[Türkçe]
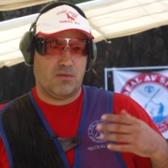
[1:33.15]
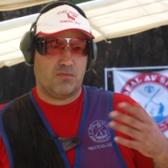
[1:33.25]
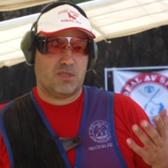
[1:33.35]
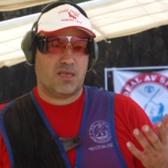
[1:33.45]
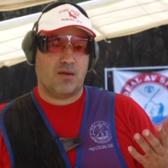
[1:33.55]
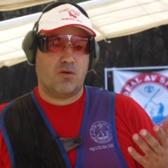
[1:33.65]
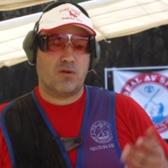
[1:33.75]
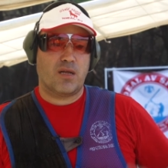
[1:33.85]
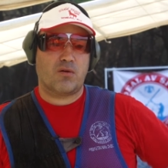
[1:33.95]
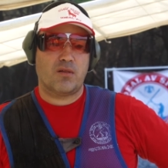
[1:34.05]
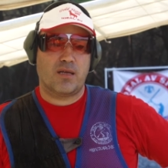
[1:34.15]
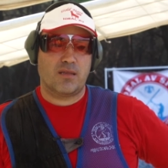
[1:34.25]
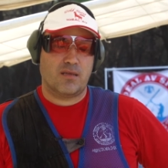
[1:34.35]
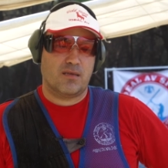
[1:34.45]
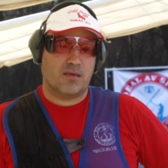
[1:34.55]
bize örnek olan
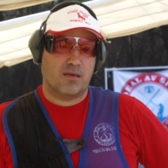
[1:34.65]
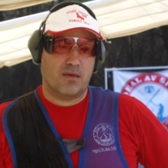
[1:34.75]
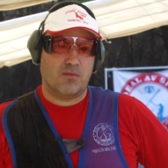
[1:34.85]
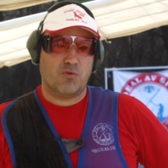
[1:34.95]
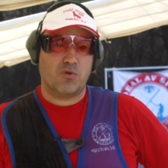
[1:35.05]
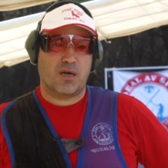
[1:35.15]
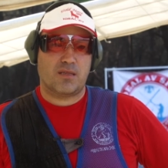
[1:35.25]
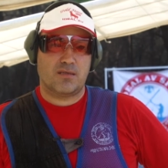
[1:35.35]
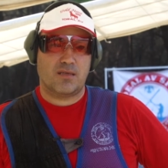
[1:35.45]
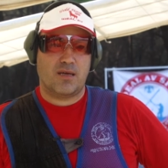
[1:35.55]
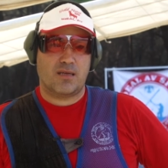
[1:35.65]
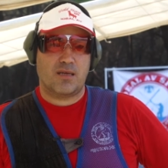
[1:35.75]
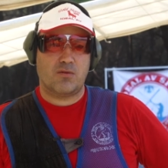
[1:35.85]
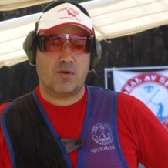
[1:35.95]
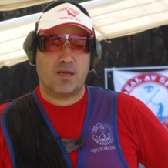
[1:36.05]
e, büyük
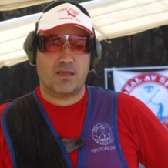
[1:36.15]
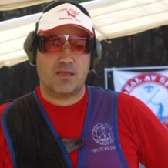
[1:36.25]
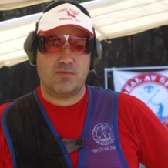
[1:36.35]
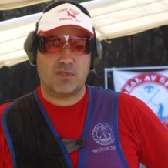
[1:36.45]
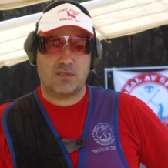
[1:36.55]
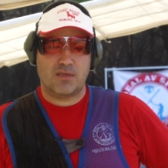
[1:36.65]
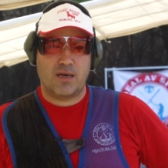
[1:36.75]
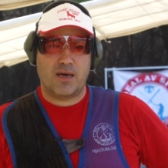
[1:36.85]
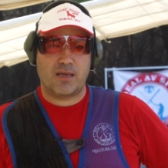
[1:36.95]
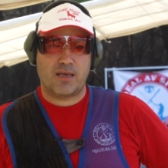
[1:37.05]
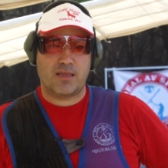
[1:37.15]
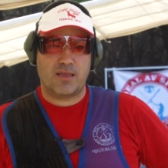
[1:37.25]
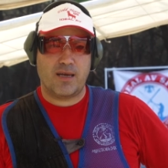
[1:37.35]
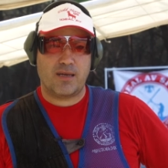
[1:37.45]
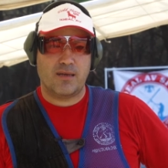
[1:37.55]
atıcılardan öğrendiğimiz
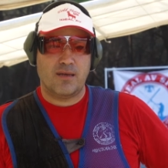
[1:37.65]
hareketler